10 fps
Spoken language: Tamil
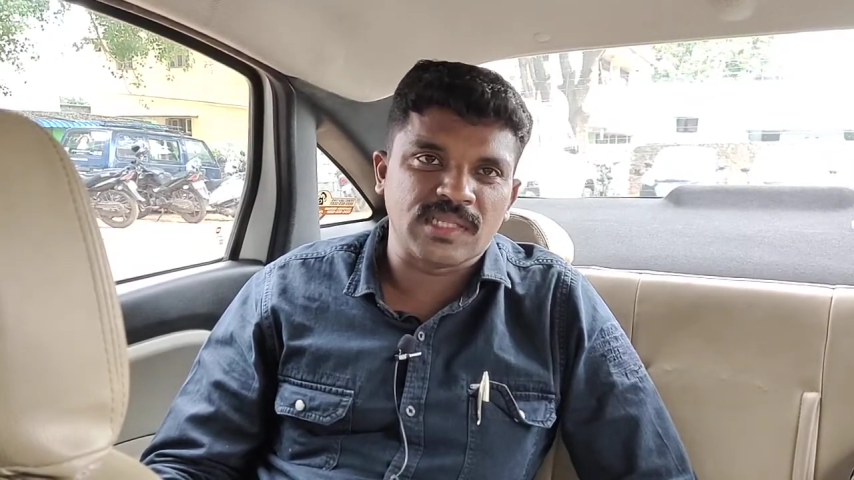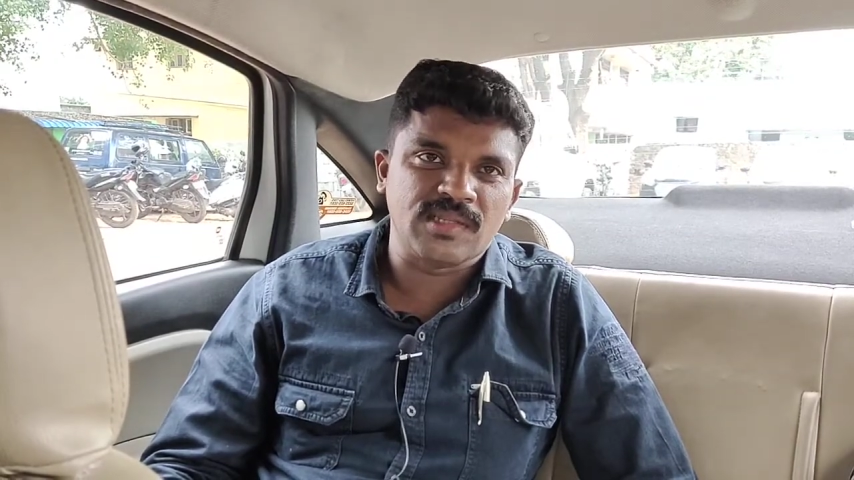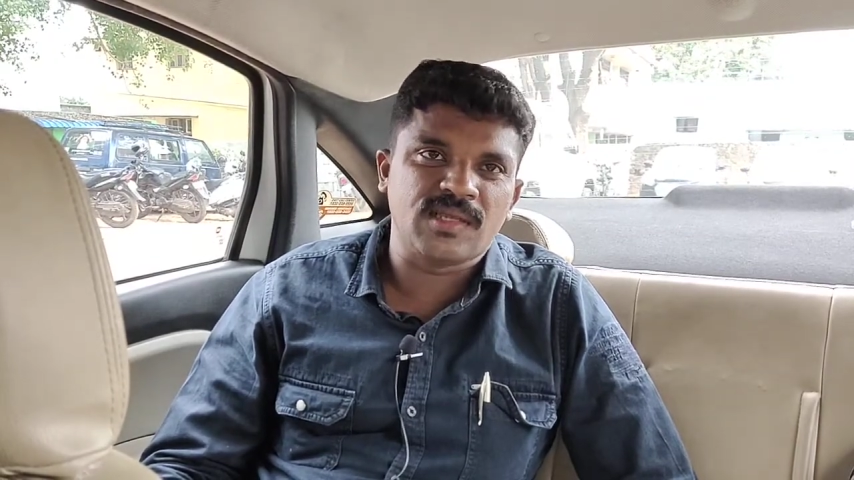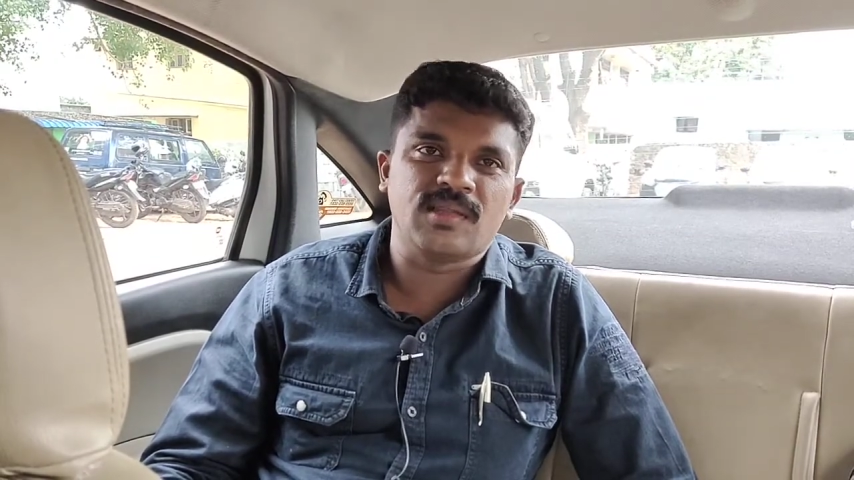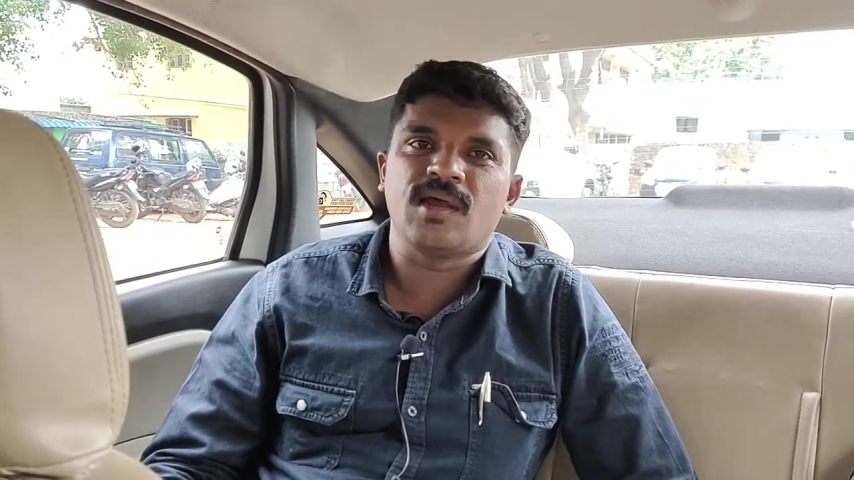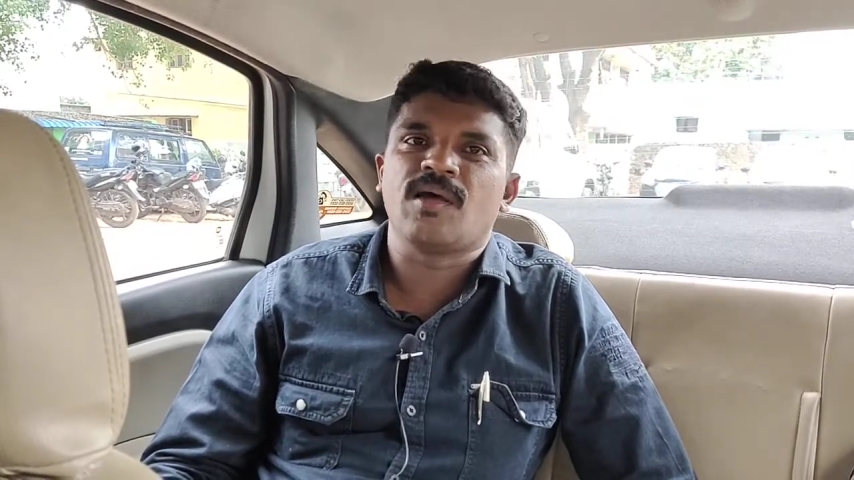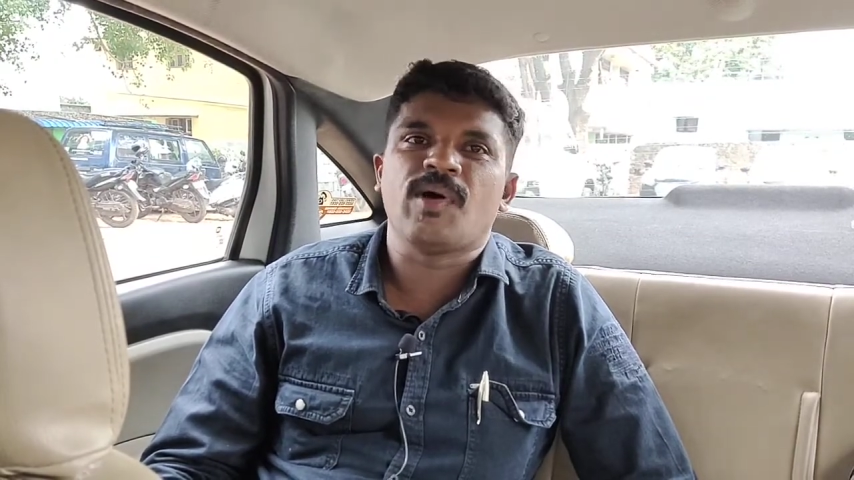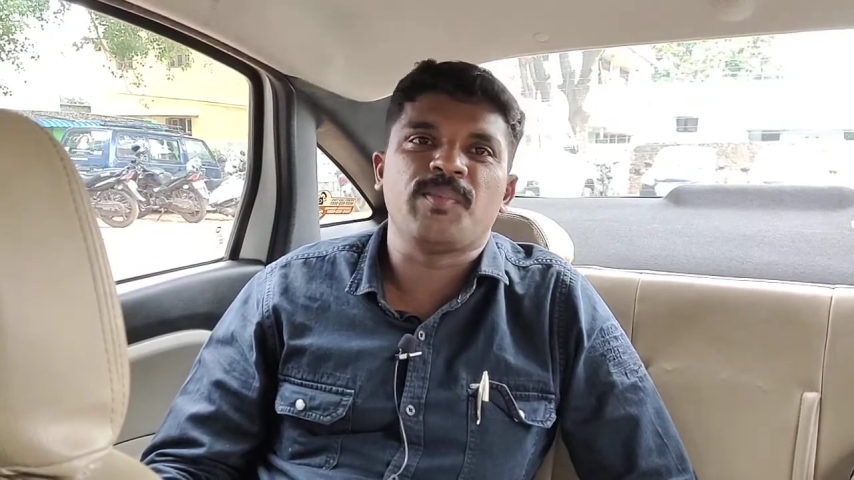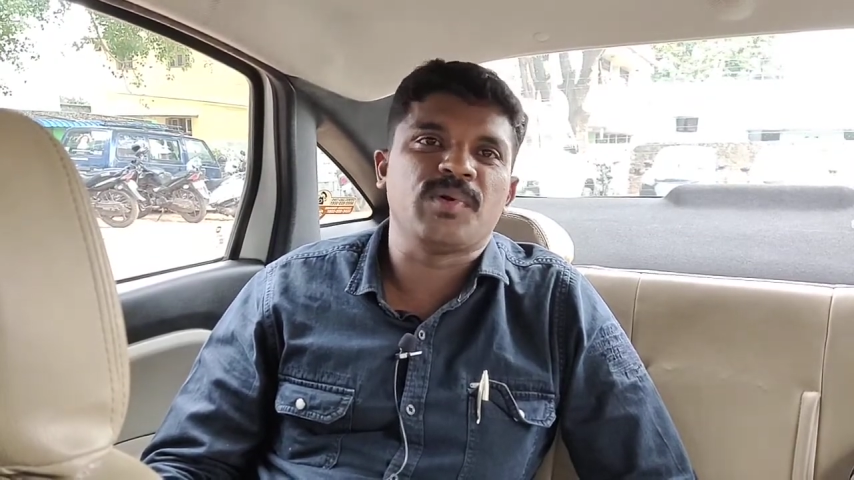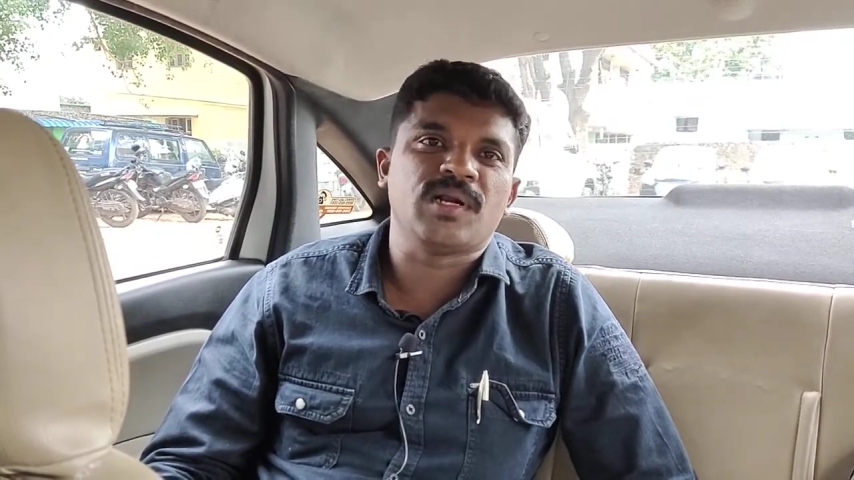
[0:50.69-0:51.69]
சந்திக்கிறதுக்கான
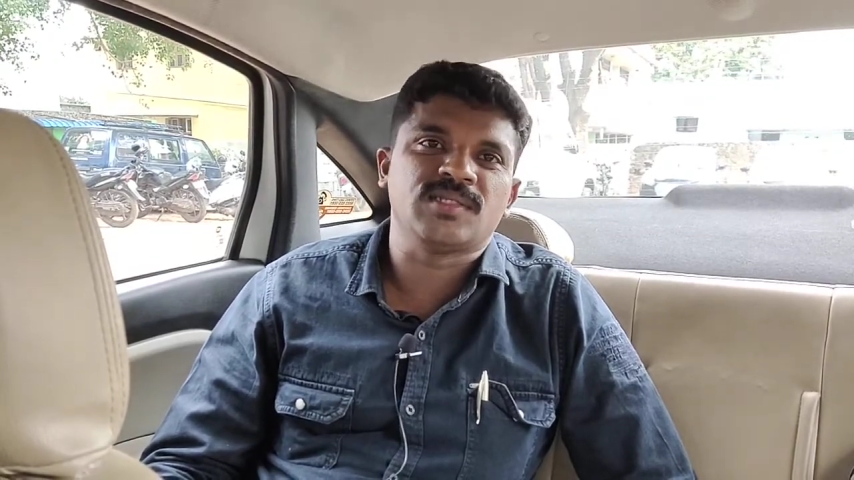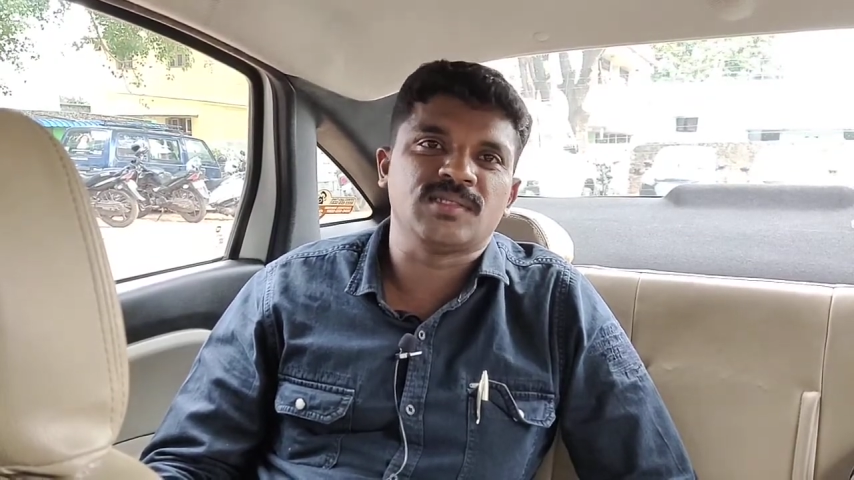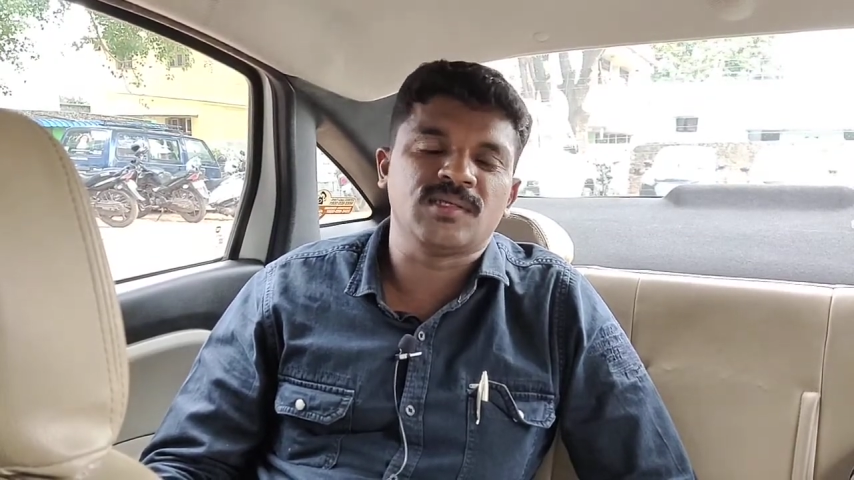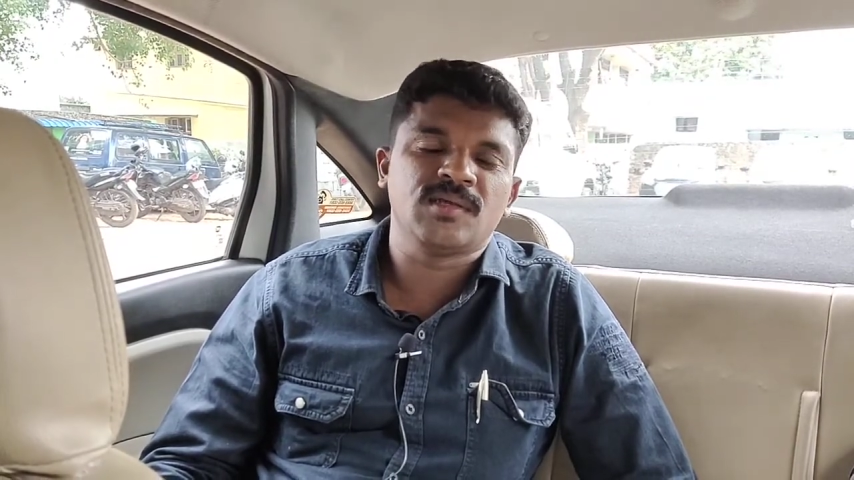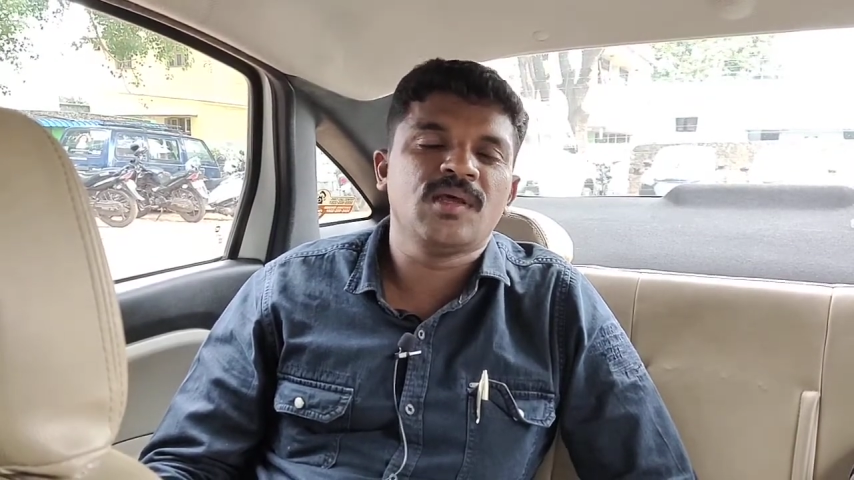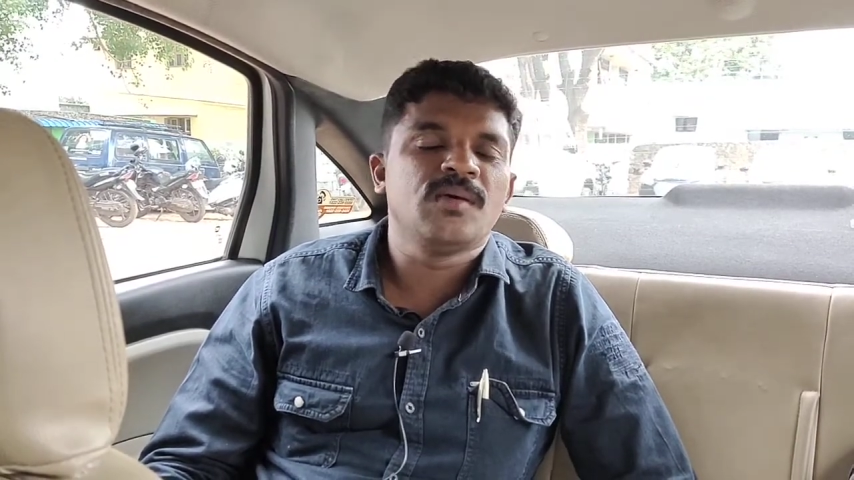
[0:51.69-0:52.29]
வாய்ப்பு கிடைச்சிது